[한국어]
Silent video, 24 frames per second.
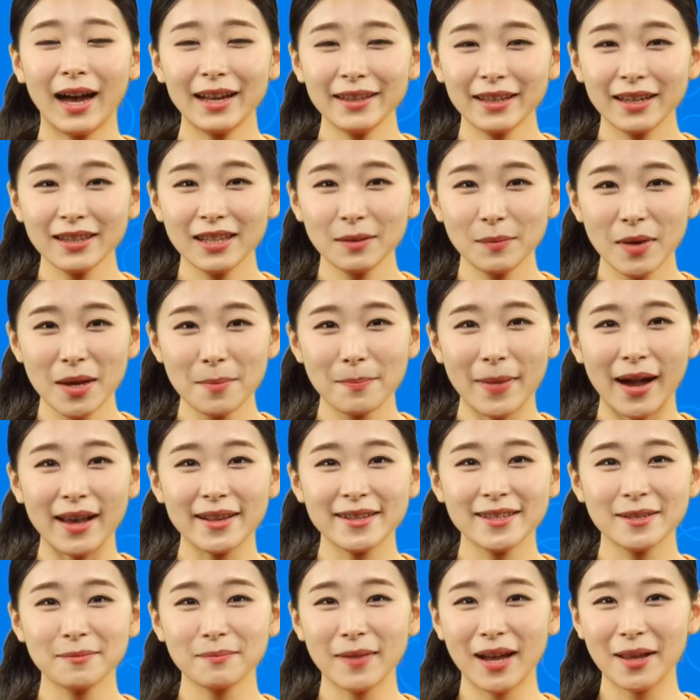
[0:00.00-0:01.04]
하나님의
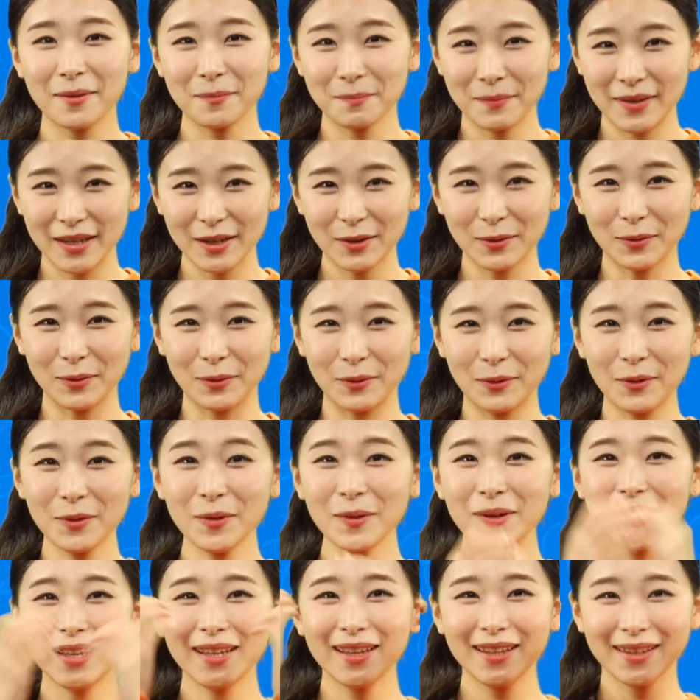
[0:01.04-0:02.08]
말씀만 믿고
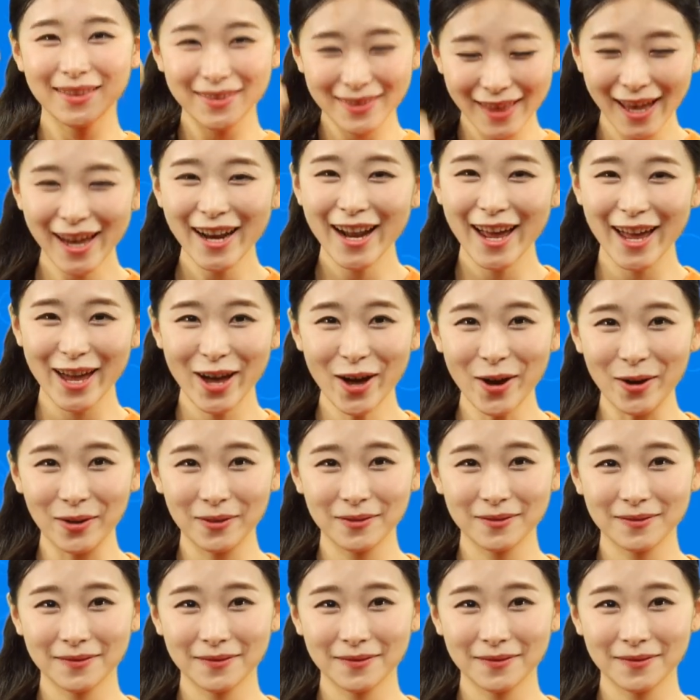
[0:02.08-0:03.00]
따라요.